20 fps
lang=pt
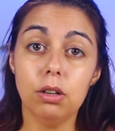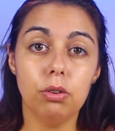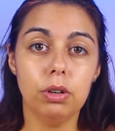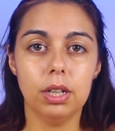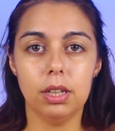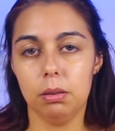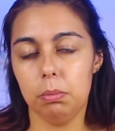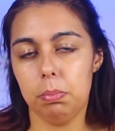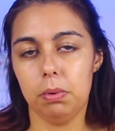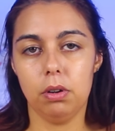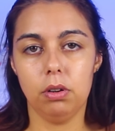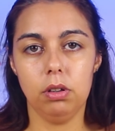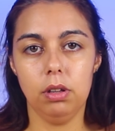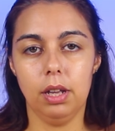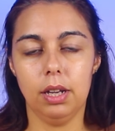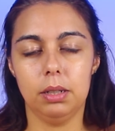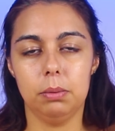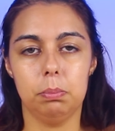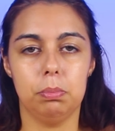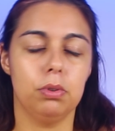não é da
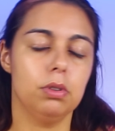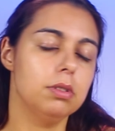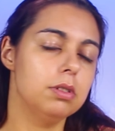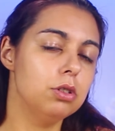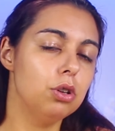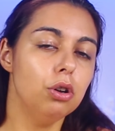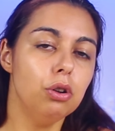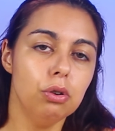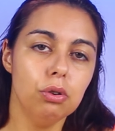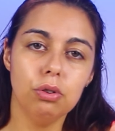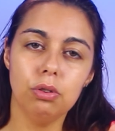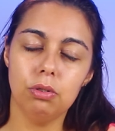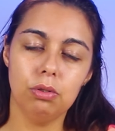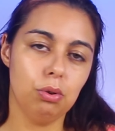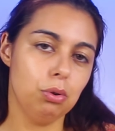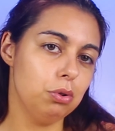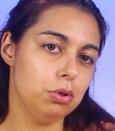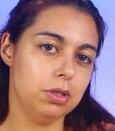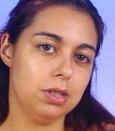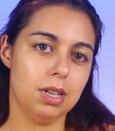Powerline, porque senão eu não,
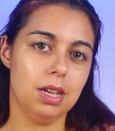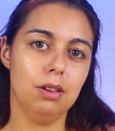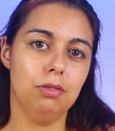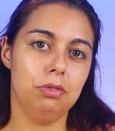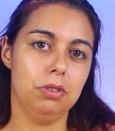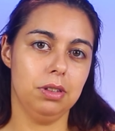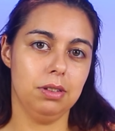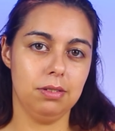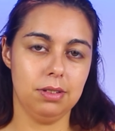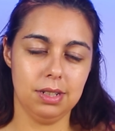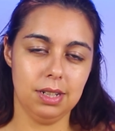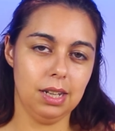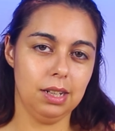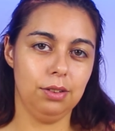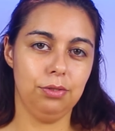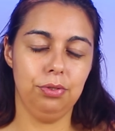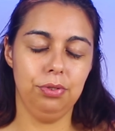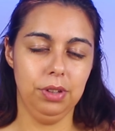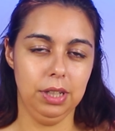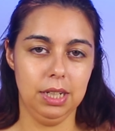não conseguia ver
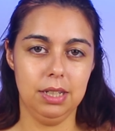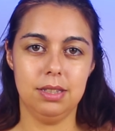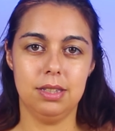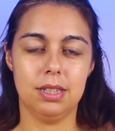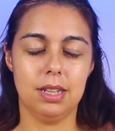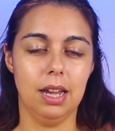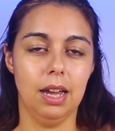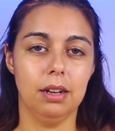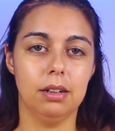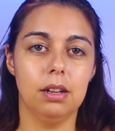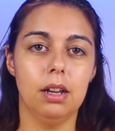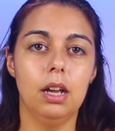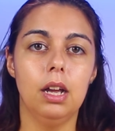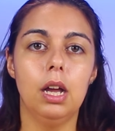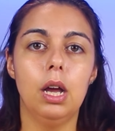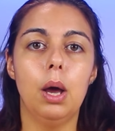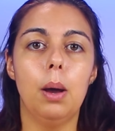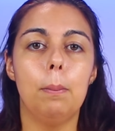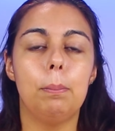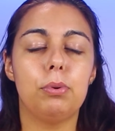Netflix sequer.
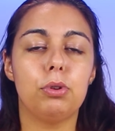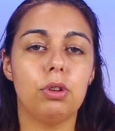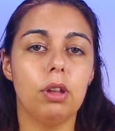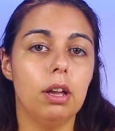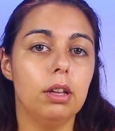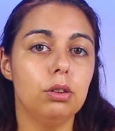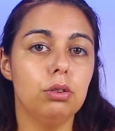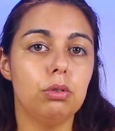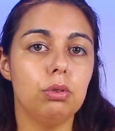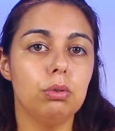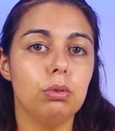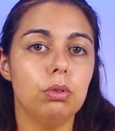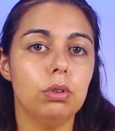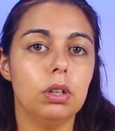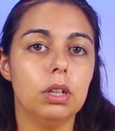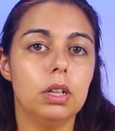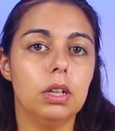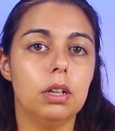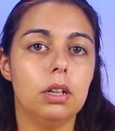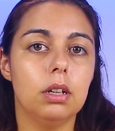Portanto,
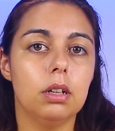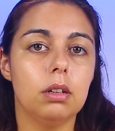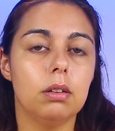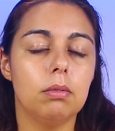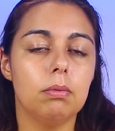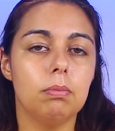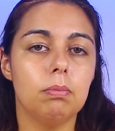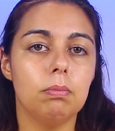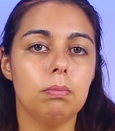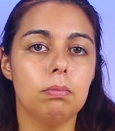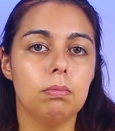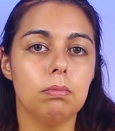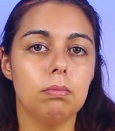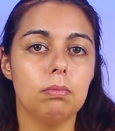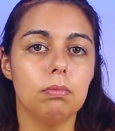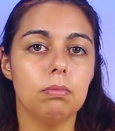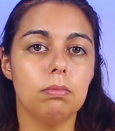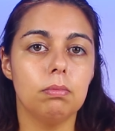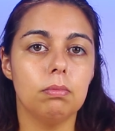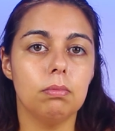hum,
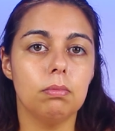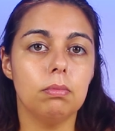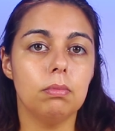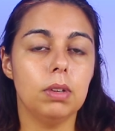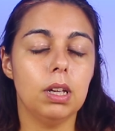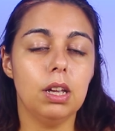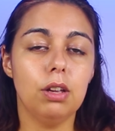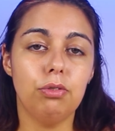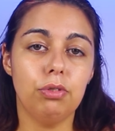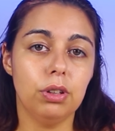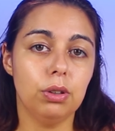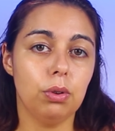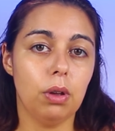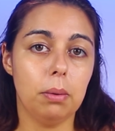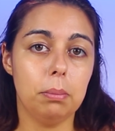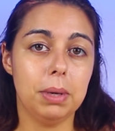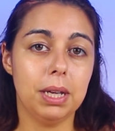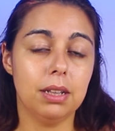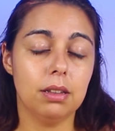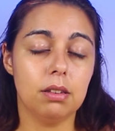
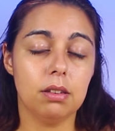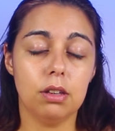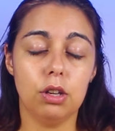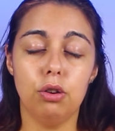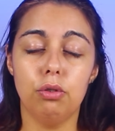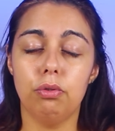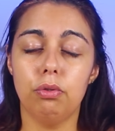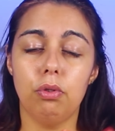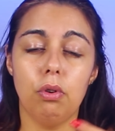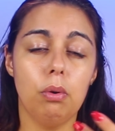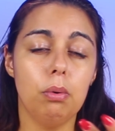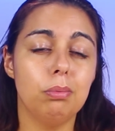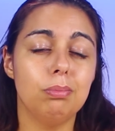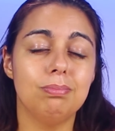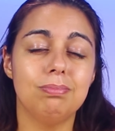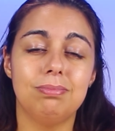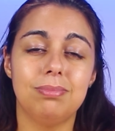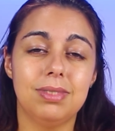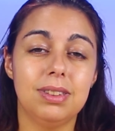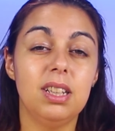eventualmente eu vou
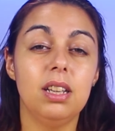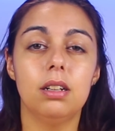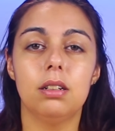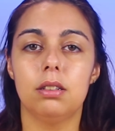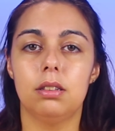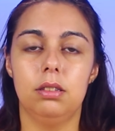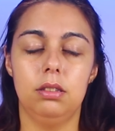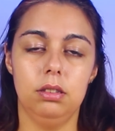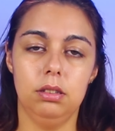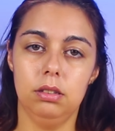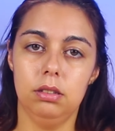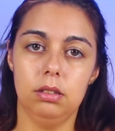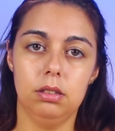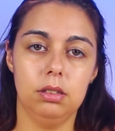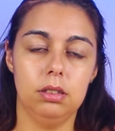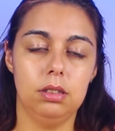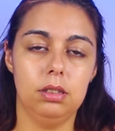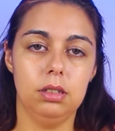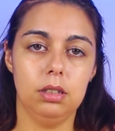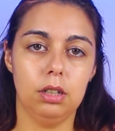ter
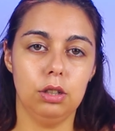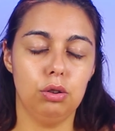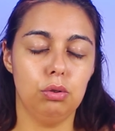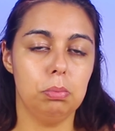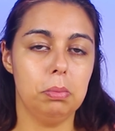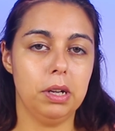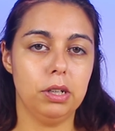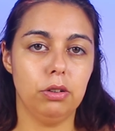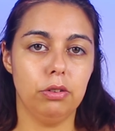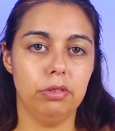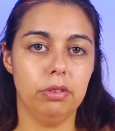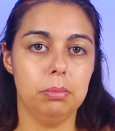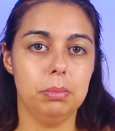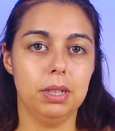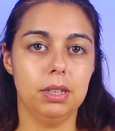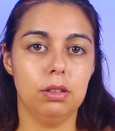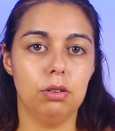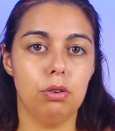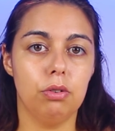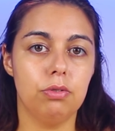de, de, retomar
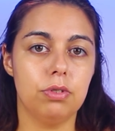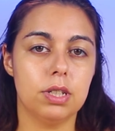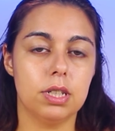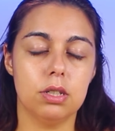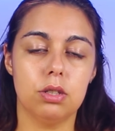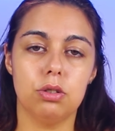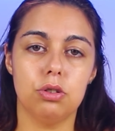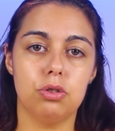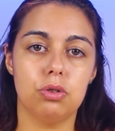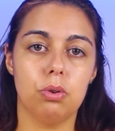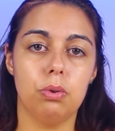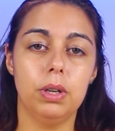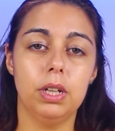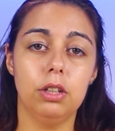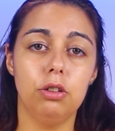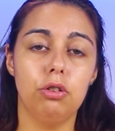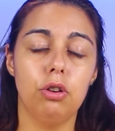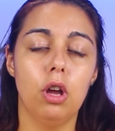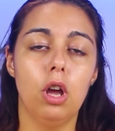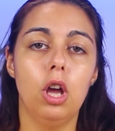novamente conversações com
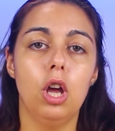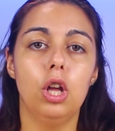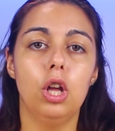eles.